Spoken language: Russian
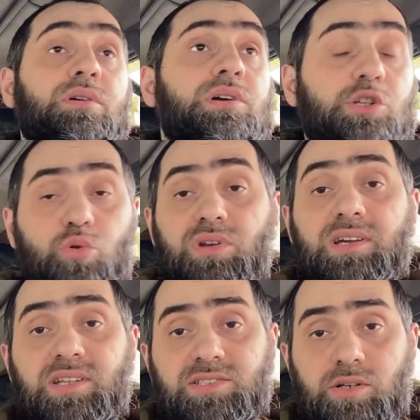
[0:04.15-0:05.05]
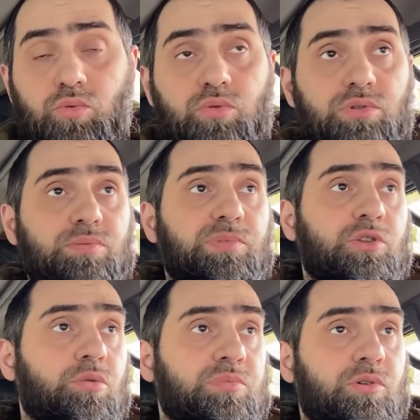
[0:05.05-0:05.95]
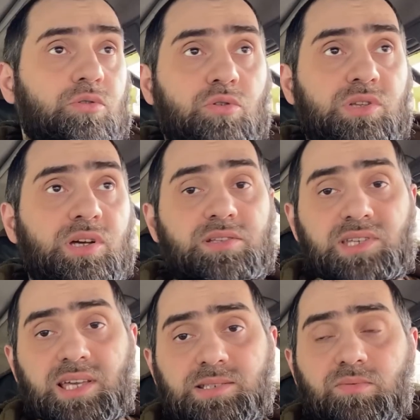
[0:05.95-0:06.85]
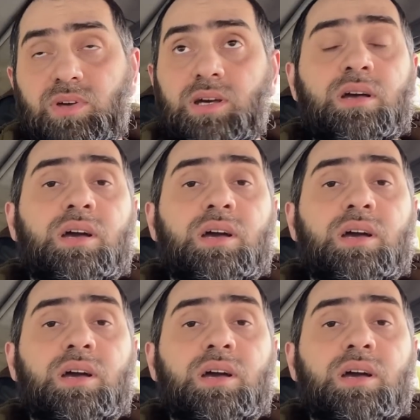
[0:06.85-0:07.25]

которые критикуют подобного рода действия,